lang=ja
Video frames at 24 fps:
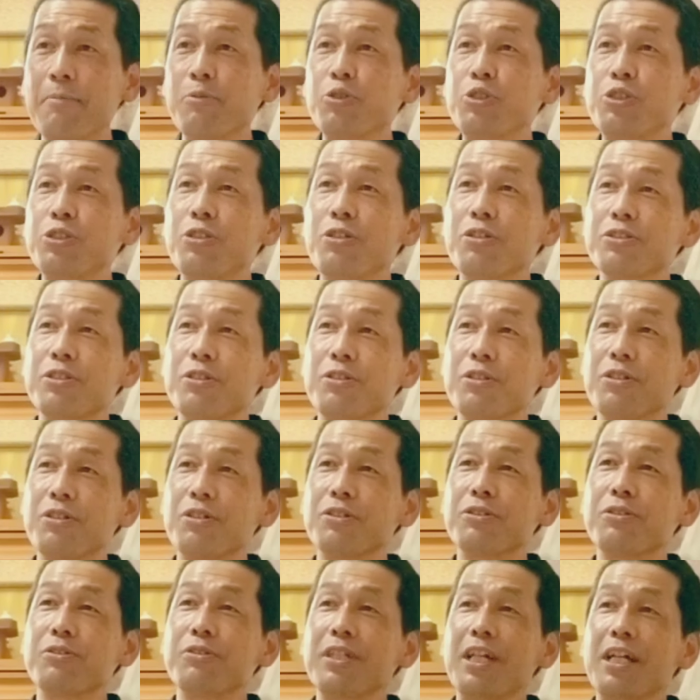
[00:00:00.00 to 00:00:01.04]
もちろんそ
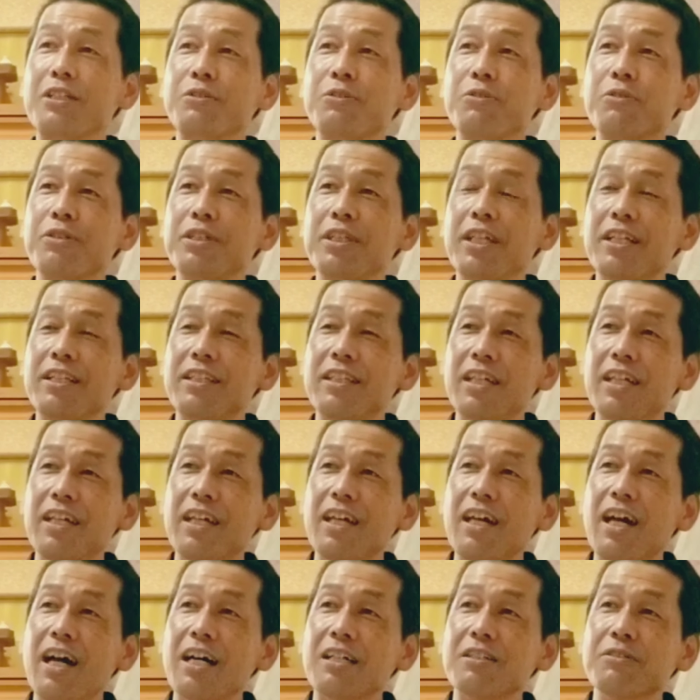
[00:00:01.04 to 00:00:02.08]
の農薬を入れ
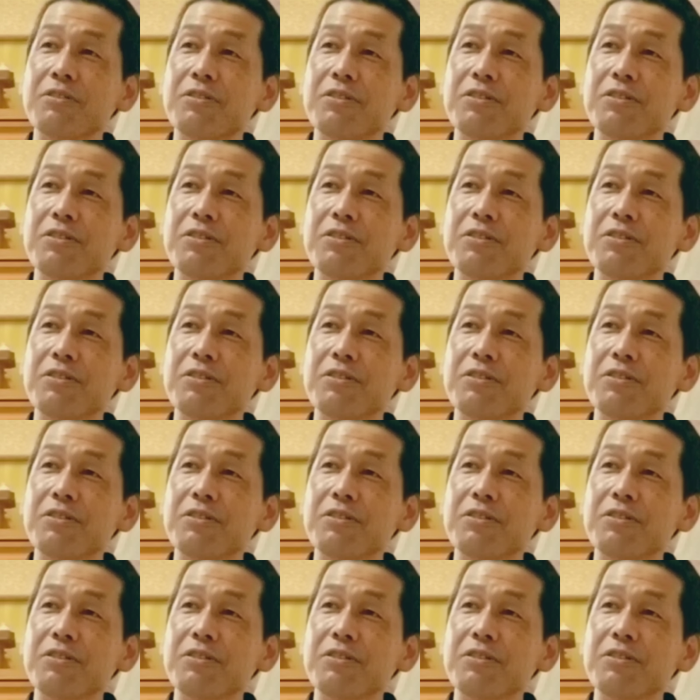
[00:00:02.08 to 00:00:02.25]
て、